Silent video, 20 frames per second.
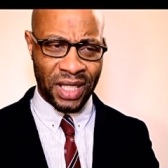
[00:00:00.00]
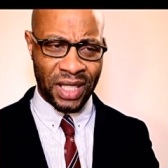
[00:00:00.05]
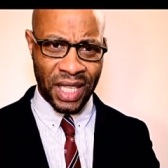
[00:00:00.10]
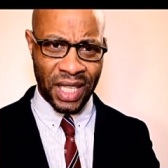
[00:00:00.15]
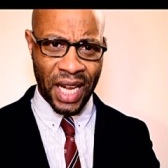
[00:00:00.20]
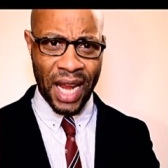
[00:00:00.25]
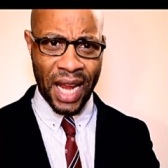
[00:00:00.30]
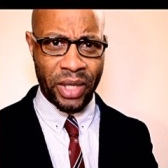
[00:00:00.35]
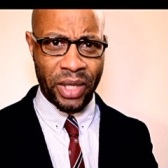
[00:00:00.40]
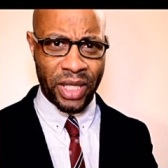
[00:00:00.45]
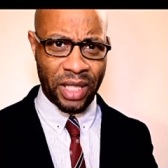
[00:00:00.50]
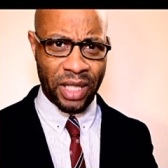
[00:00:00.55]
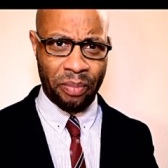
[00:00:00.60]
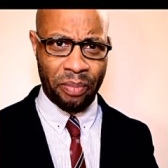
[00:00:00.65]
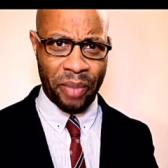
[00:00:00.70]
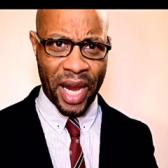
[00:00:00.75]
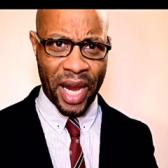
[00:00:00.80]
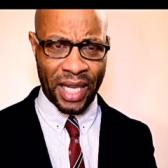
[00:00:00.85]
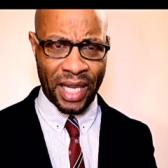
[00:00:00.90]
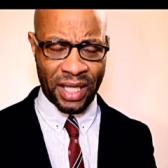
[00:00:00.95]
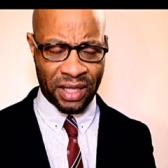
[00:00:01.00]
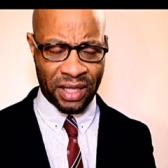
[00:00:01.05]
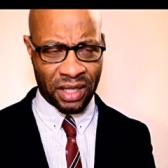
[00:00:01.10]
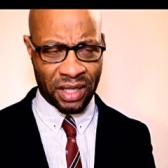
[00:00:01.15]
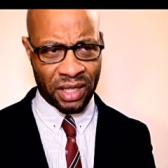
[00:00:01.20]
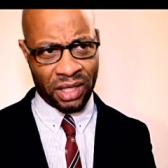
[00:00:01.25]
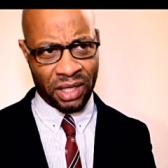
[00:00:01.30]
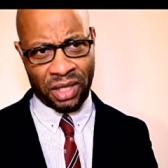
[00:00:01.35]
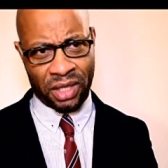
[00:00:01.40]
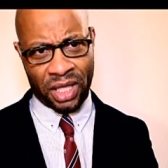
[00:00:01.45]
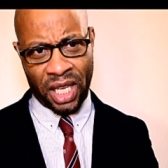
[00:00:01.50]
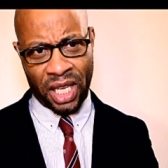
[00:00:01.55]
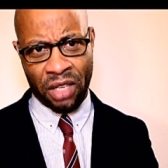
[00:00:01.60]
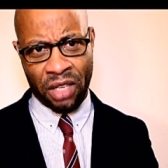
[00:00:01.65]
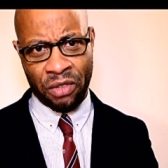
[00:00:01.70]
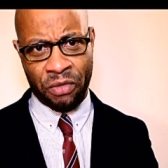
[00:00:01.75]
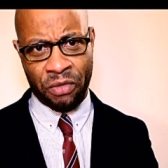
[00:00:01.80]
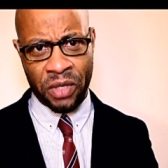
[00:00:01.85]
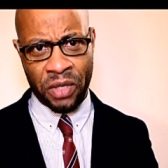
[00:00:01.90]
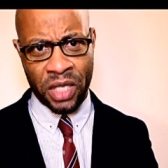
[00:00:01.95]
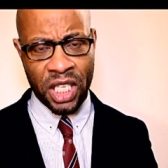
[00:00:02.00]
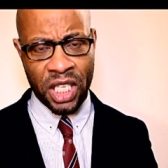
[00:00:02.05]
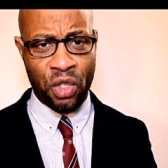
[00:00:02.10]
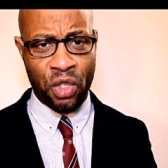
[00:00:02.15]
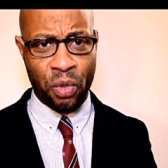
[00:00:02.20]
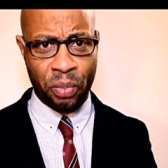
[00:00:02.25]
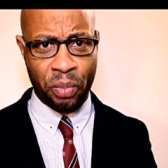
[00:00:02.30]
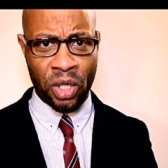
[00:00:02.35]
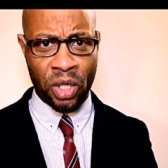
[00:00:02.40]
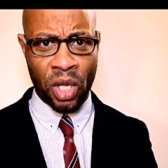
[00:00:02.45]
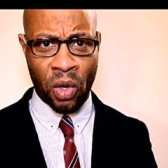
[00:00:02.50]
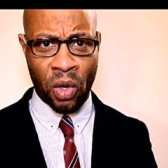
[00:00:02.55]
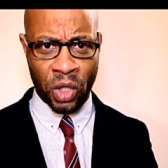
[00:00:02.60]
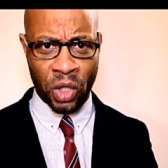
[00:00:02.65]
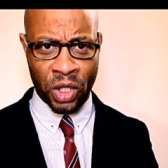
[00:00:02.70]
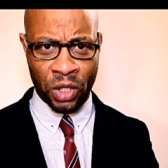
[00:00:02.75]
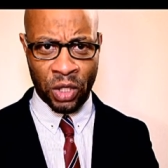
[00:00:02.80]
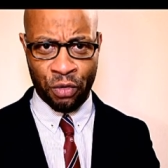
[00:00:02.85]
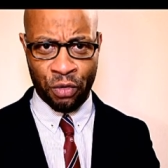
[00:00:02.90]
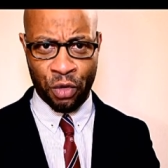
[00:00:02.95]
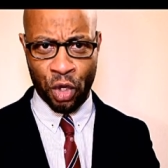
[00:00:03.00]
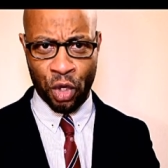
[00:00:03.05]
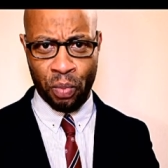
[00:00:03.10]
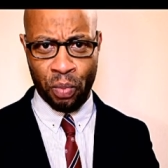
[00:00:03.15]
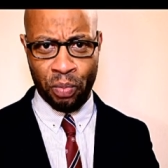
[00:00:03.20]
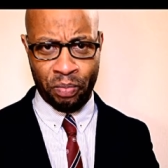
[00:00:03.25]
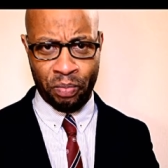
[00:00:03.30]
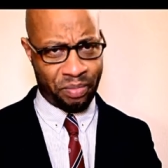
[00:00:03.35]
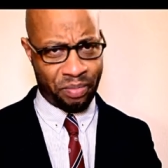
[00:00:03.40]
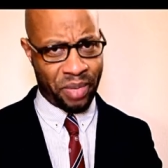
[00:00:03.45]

tirando essa parte que, que é infeliz, o Pinto Costa foi